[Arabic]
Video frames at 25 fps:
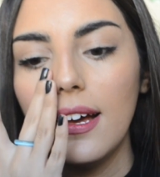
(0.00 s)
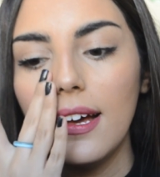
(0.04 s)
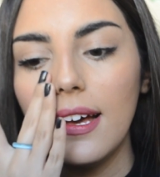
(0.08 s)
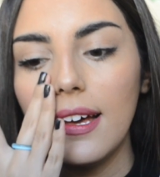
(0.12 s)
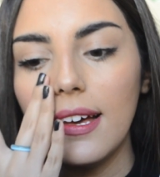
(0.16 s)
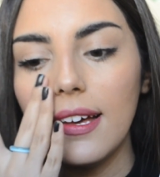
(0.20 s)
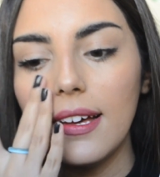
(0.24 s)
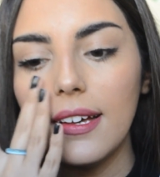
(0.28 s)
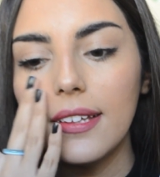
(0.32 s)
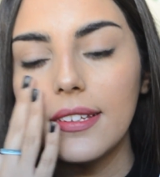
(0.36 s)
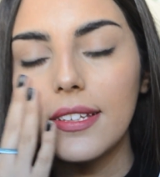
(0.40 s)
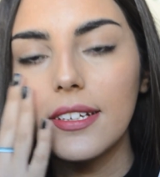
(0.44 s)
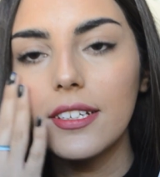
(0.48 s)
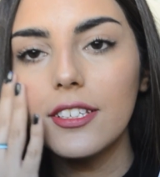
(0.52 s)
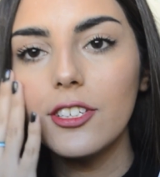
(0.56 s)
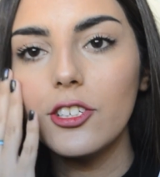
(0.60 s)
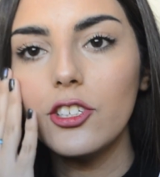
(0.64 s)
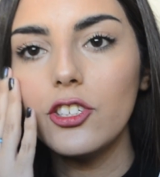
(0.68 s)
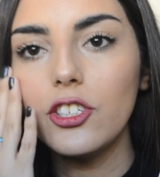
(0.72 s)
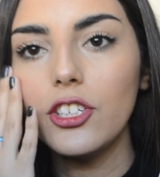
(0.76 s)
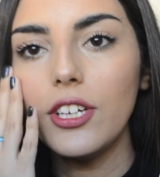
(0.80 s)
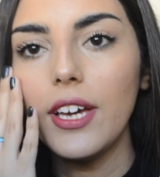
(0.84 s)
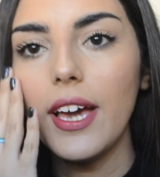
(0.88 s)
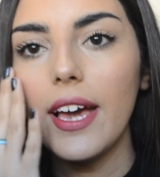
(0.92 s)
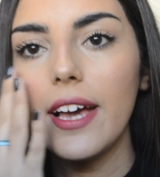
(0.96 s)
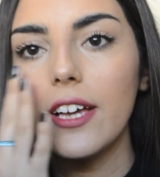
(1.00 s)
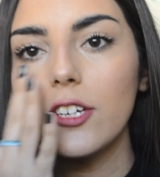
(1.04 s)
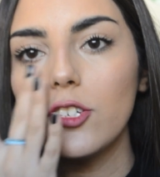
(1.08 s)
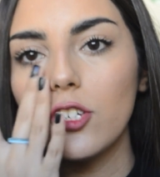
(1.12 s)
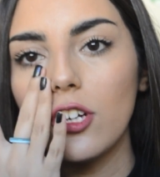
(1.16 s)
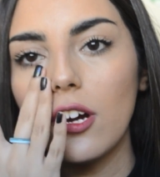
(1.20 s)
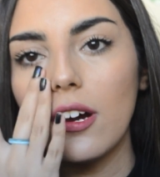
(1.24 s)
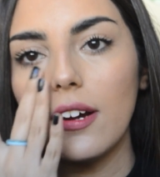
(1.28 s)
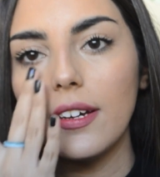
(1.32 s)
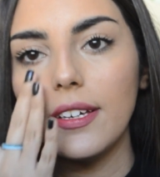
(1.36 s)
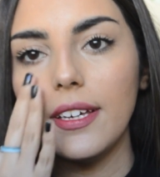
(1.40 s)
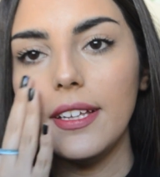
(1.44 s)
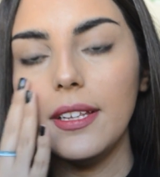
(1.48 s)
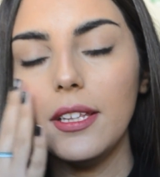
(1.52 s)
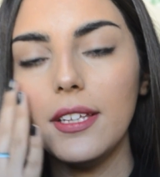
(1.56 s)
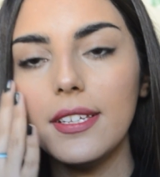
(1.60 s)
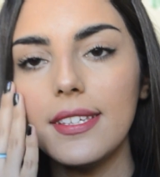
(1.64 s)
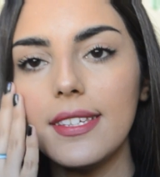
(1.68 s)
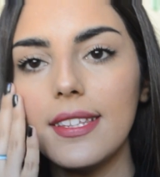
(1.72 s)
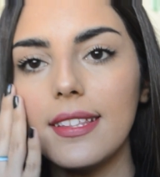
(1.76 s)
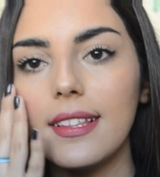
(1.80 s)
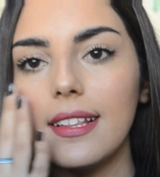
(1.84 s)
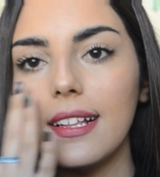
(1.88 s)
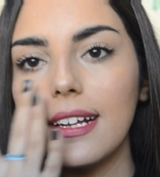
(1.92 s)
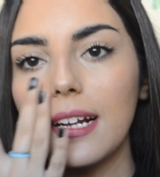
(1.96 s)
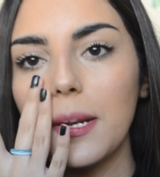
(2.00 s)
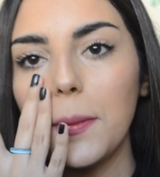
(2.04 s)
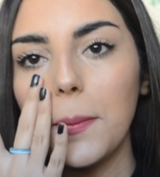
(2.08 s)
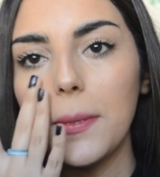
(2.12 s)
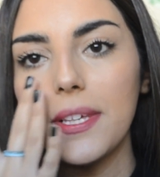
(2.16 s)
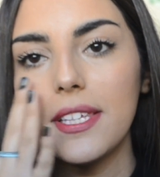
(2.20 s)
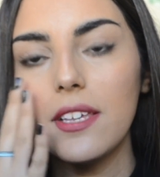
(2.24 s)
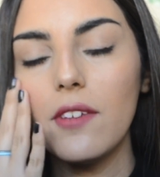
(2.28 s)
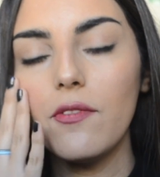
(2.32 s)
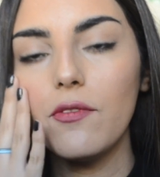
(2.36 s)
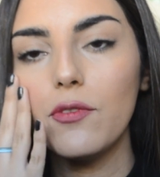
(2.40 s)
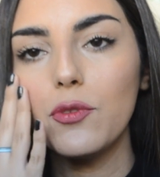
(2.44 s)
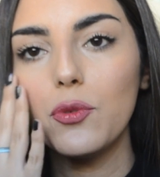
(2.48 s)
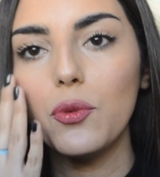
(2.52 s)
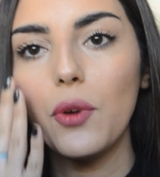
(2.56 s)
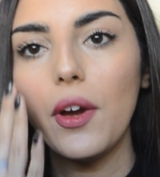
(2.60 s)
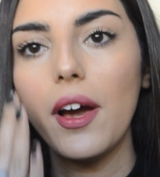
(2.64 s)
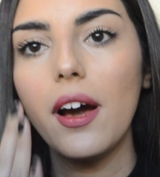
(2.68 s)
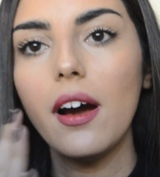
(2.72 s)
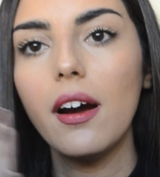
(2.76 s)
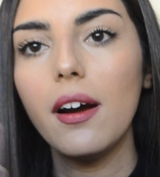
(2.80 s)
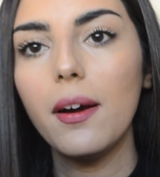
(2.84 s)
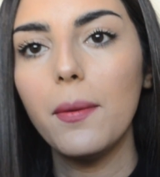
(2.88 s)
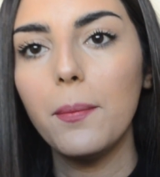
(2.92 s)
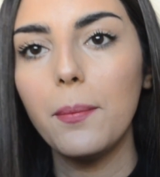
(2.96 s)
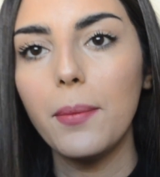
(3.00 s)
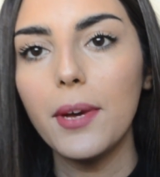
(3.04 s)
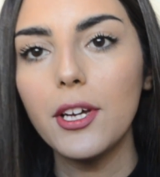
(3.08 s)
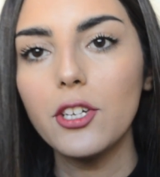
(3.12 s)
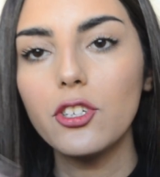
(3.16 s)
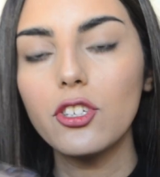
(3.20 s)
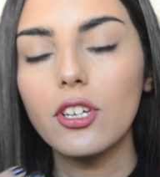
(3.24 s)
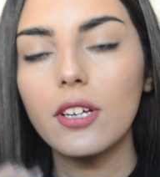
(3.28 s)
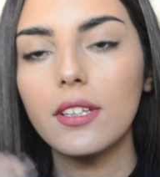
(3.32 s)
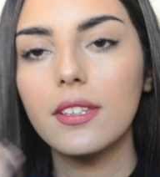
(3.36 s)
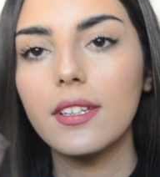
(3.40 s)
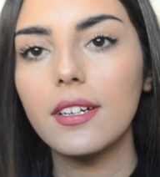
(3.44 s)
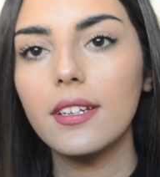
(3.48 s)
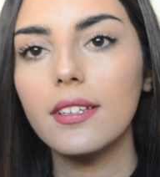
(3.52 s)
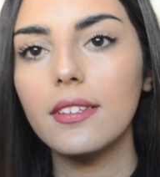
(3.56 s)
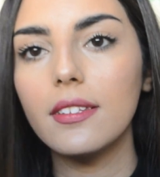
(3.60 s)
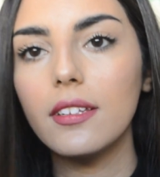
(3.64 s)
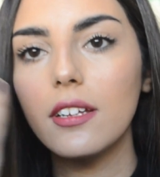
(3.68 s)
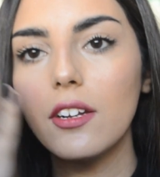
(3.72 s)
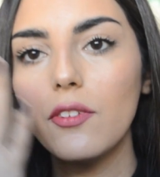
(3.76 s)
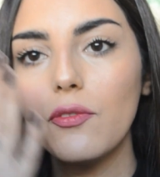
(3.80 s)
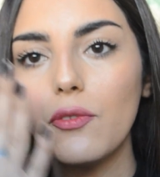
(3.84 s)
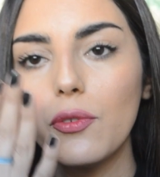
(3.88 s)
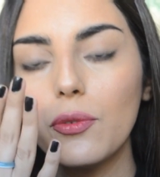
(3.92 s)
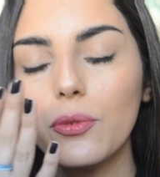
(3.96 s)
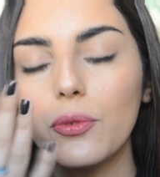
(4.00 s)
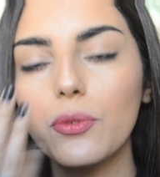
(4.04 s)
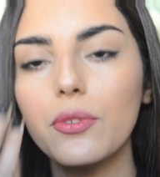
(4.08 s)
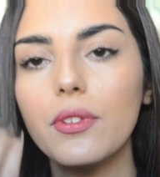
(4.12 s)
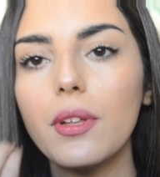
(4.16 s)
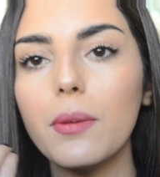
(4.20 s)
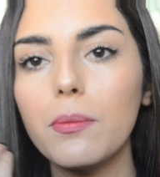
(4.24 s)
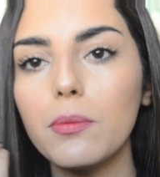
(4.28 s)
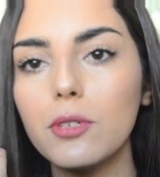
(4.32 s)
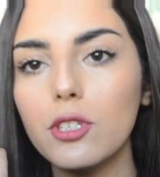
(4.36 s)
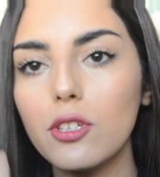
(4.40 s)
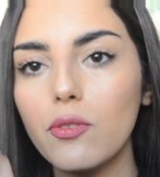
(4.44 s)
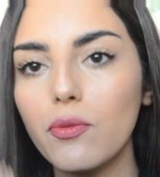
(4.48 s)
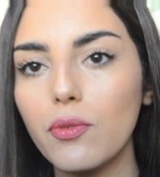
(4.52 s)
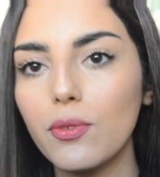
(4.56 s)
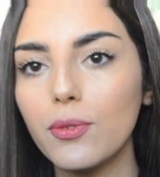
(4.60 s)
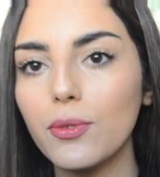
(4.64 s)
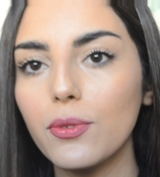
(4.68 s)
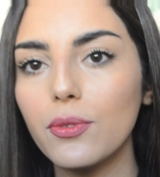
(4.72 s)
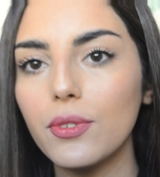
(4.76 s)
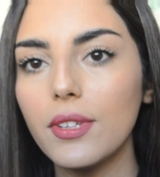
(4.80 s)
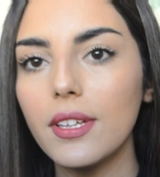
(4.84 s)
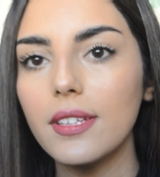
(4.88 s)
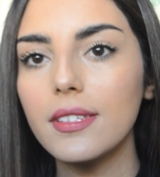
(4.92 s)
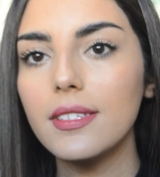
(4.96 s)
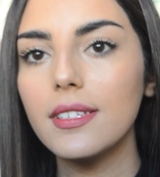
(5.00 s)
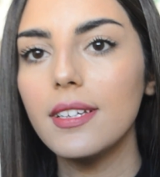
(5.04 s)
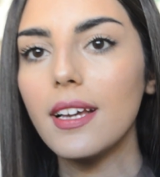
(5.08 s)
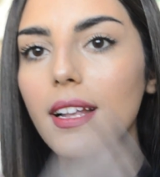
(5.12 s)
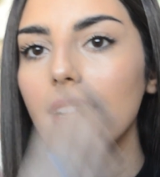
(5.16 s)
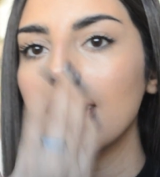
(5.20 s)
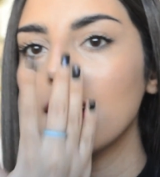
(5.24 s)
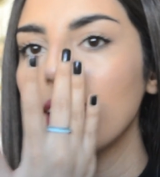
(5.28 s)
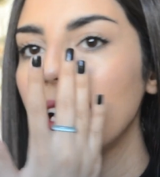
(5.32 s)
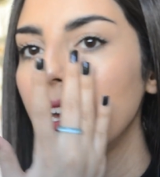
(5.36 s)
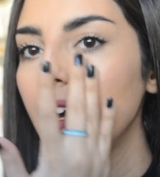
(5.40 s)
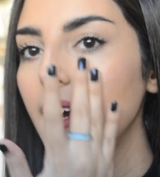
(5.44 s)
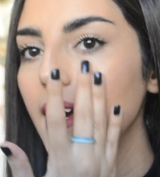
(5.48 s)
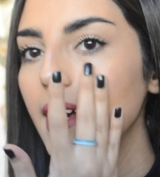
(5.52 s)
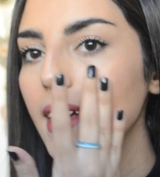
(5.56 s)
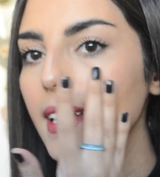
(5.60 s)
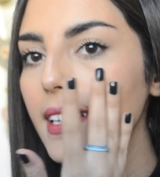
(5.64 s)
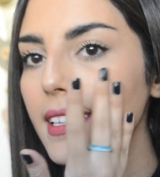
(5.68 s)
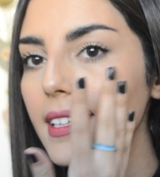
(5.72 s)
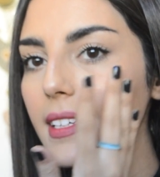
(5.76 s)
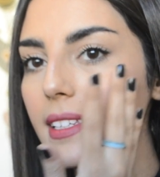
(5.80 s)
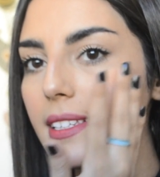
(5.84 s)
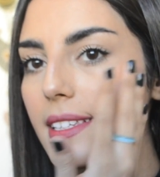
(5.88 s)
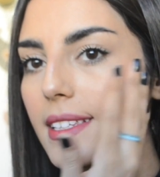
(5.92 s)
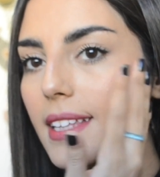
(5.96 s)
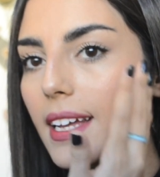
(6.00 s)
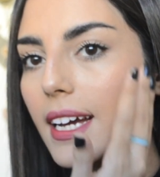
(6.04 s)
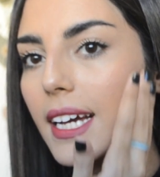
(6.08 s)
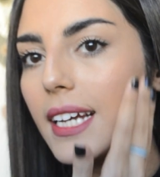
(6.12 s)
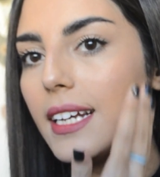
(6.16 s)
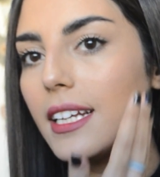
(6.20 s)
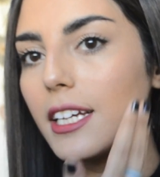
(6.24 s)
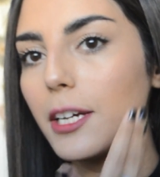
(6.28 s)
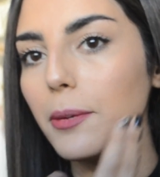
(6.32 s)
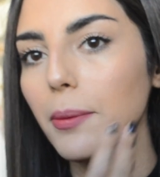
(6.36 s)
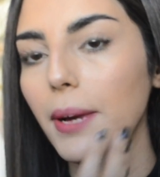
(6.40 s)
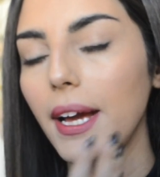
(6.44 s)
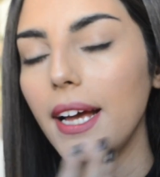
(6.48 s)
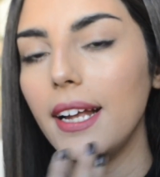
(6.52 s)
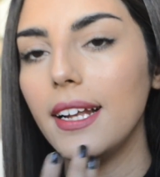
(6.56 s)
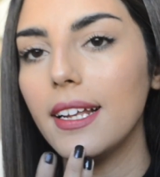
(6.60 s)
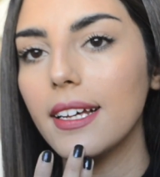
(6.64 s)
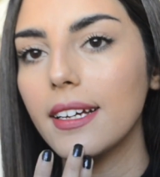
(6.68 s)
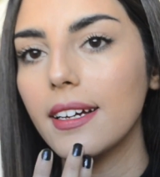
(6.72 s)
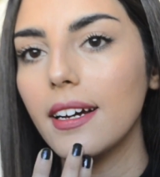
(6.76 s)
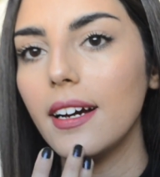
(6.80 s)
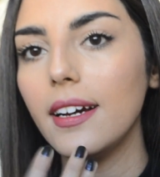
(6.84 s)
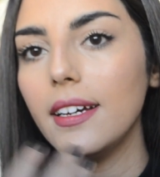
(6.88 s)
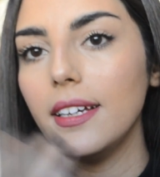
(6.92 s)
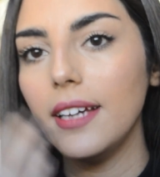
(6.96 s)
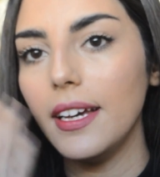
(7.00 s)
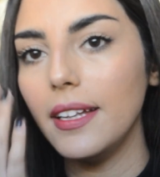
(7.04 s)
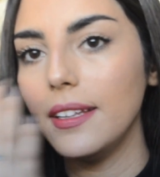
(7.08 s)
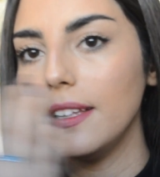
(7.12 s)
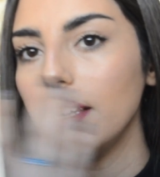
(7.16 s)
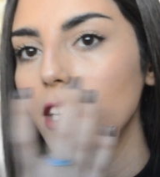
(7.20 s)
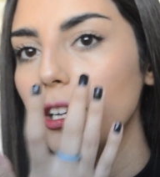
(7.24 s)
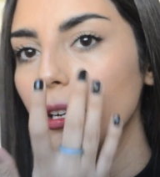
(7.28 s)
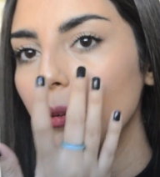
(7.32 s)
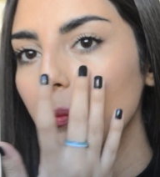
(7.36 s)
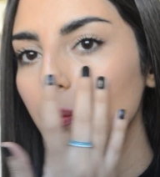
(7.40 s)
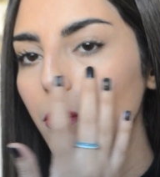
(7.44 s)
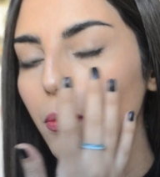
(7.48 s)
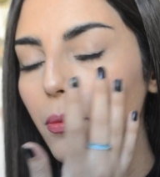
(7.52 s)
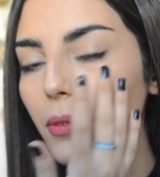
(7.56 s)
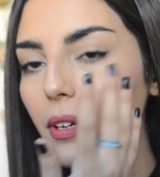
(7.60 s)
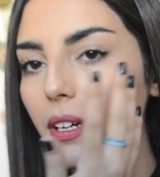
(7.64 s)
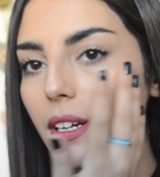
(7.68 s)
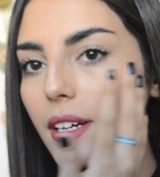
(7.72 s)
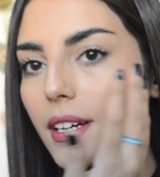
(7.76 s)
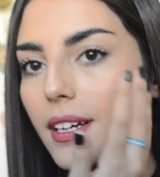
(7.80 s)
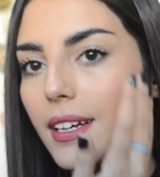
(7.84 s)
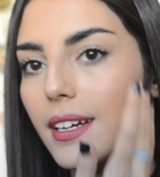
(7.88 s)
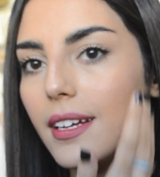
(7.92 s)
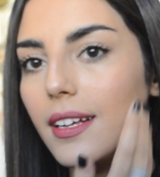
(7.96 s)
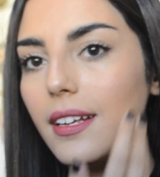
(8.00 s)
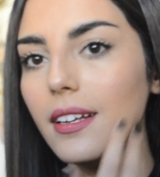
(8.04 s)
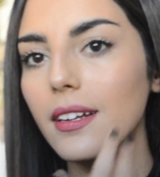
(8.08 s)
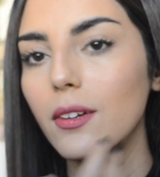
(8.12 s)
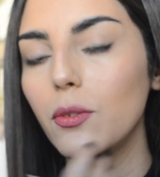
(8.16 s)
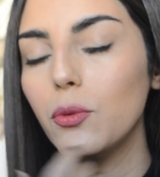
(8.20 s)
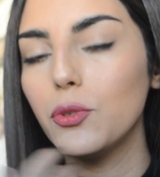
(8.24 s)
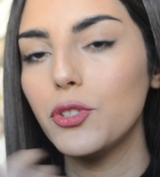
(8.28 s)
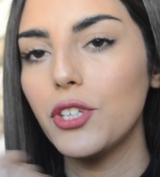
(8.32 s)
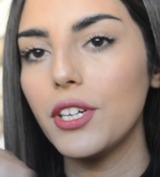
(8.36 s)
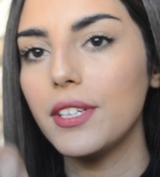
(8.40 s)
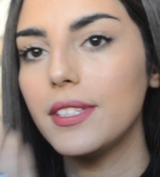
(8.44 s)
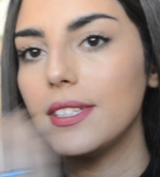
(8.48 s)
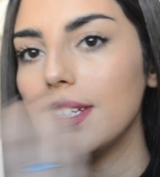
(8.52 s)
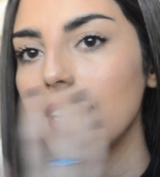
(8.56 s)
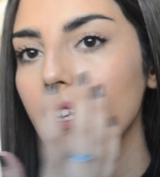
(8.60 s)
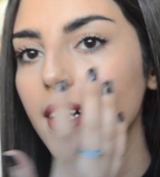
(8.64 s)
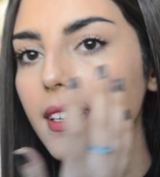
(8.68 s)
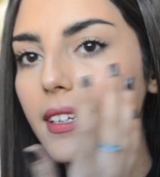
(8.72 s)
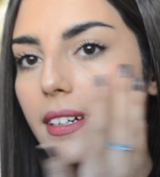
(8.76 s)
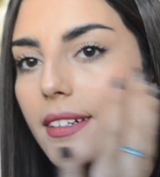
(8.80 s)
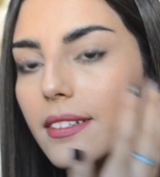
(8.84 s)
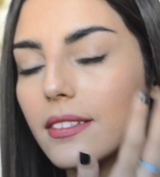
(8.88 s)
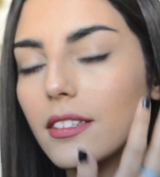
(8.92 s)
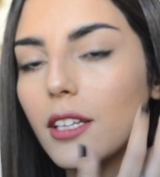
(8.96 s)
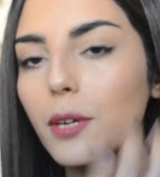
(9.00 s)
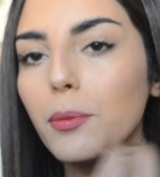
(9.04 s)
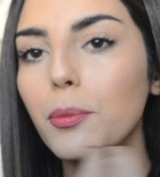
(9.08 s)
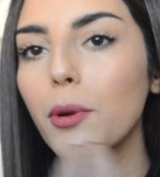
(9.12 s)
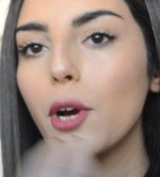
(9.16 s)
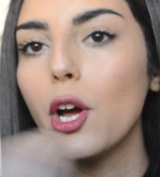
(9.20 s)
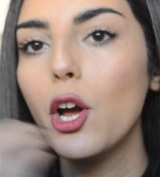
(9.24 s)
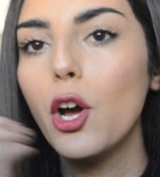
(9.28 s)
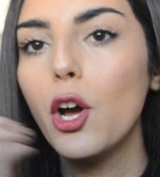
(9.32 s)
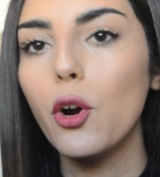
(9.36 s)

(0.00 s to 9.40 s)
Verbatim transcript: آه، درتي شي حاجه يعني يسد لك المسام مفتوحه باش تقدري ديري فوندوتان باش الفوندوتان ديالك يصدق لك بحال هكا يعني آه، الوجه ديالك رطب